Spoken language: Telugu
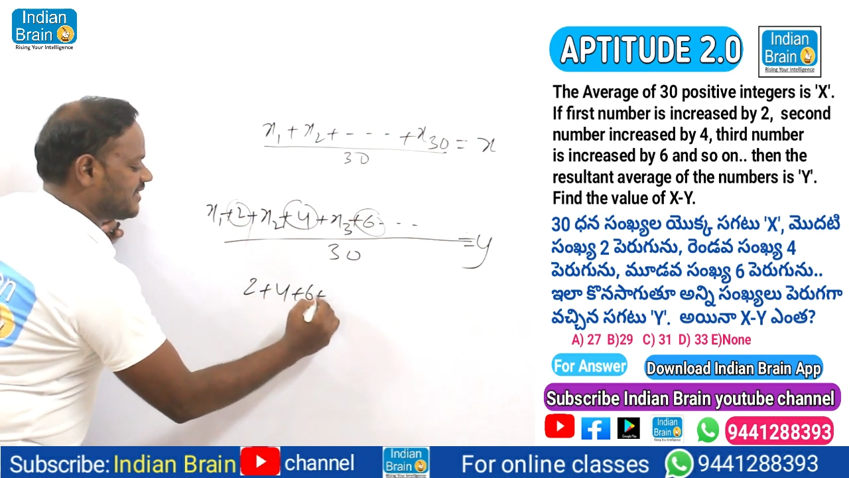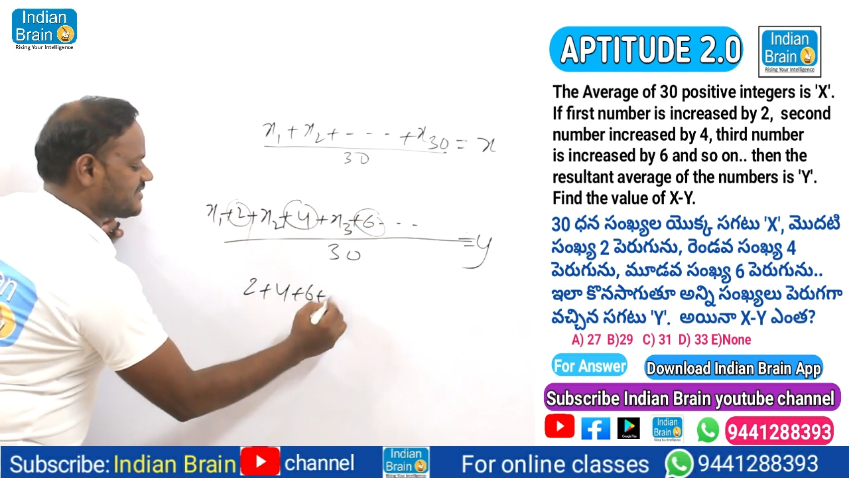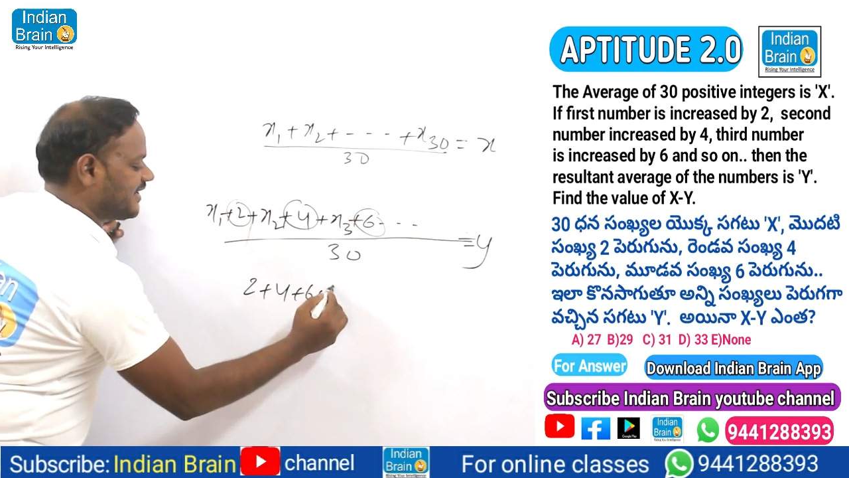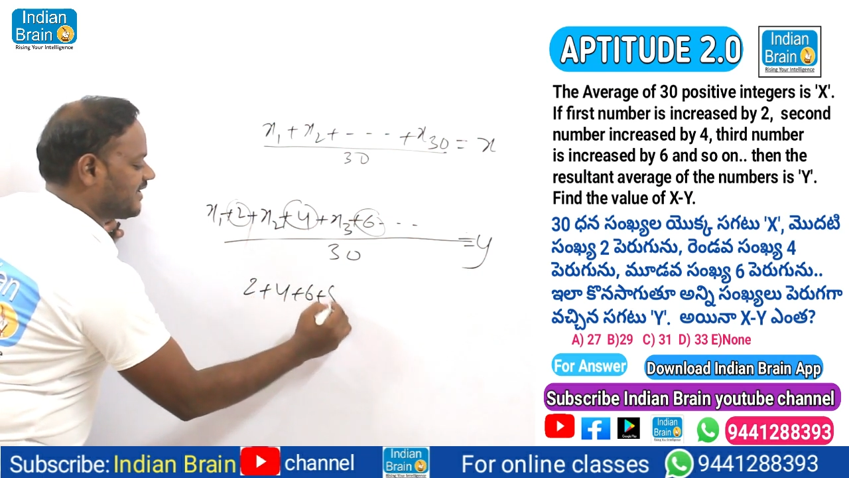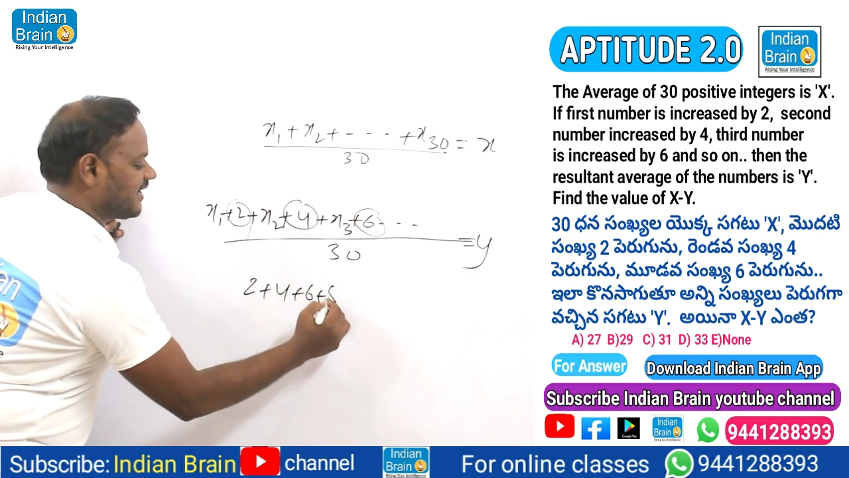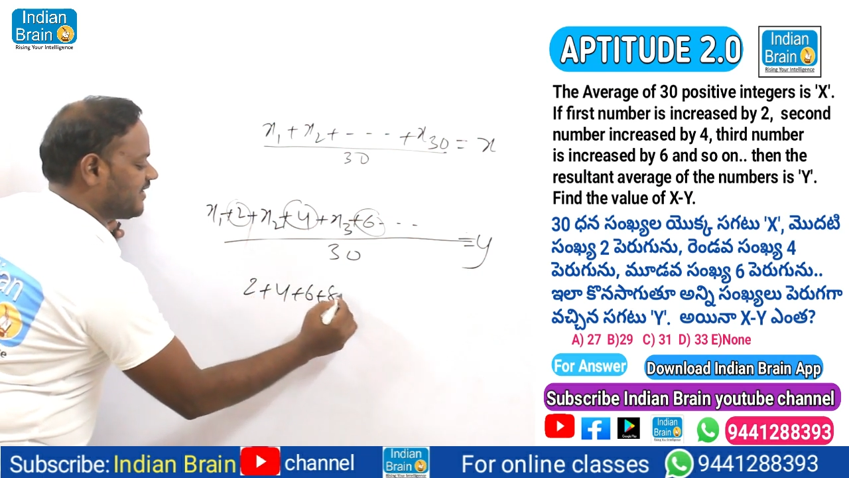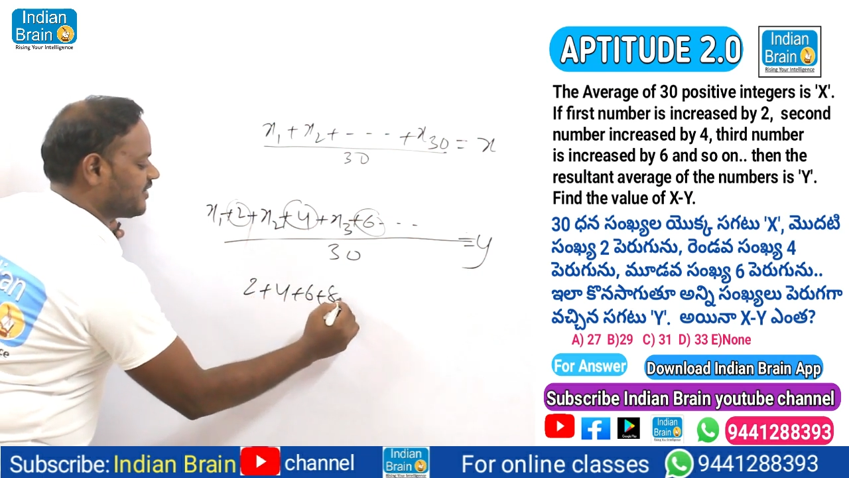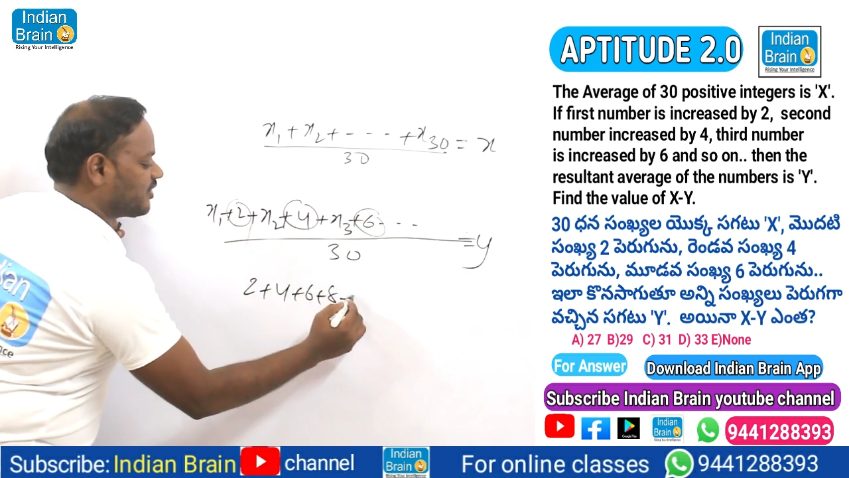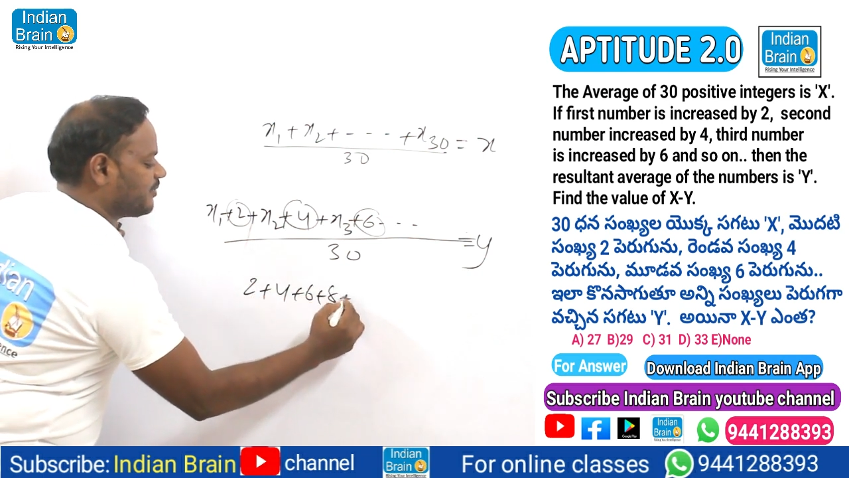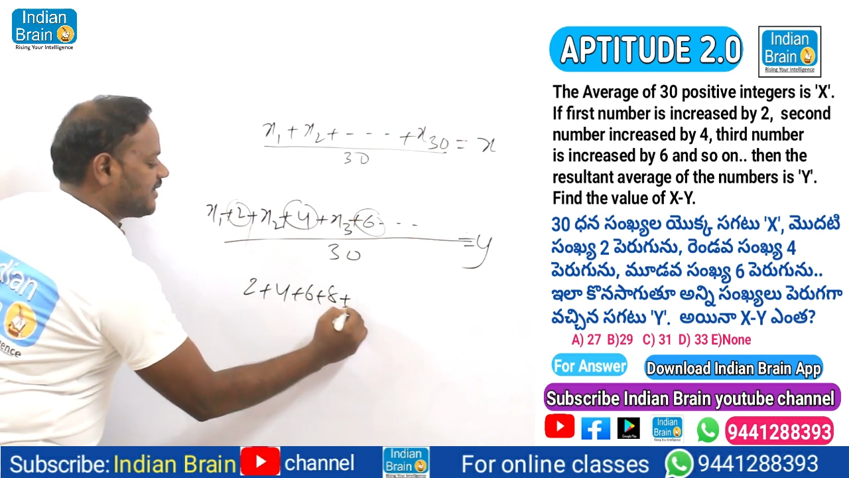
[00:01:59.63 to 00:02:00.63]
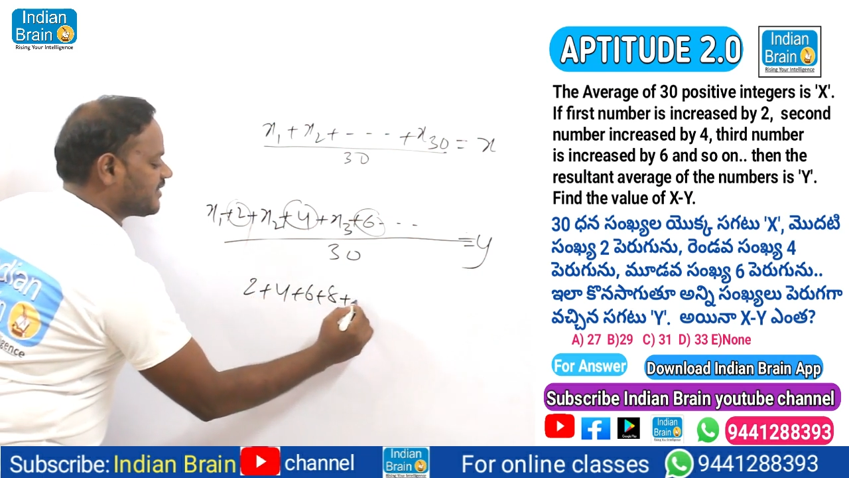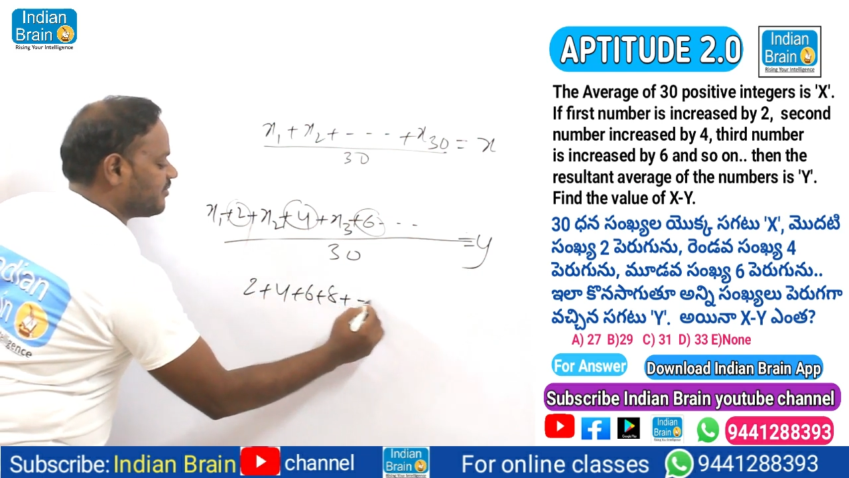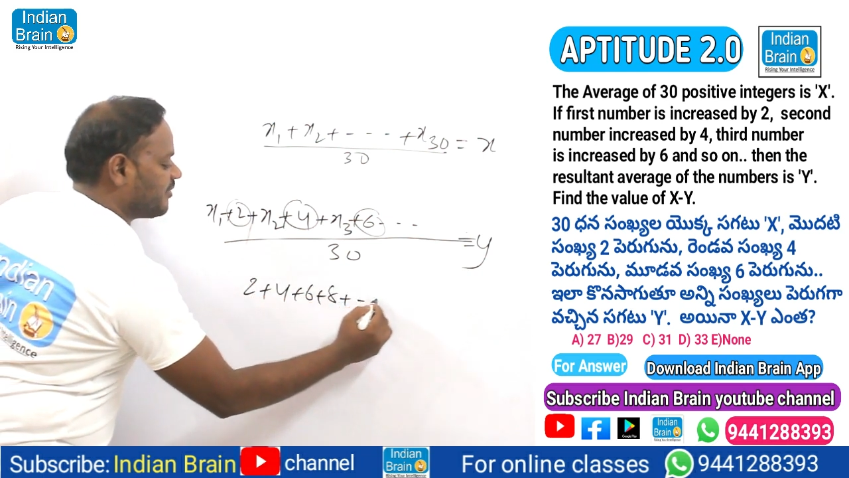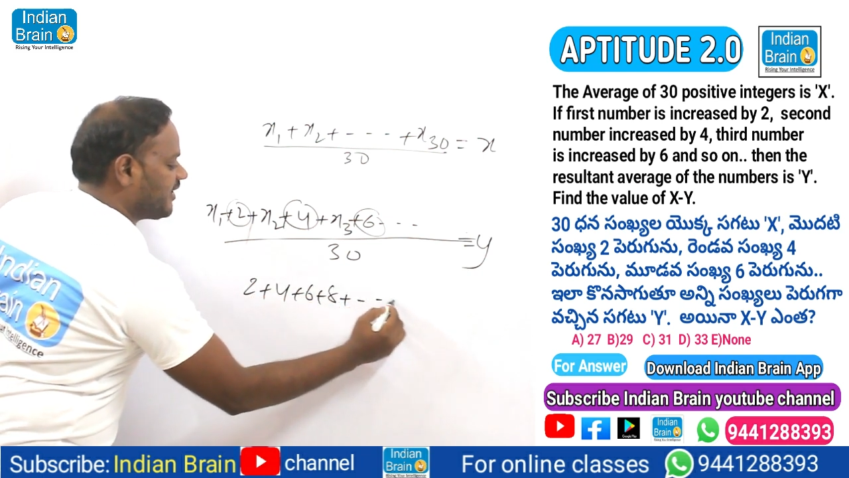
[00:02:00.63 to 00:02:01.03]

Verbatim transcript: ప్లస్ ఎయిట్ అలా ఎంతవరకు మిగులుతాయి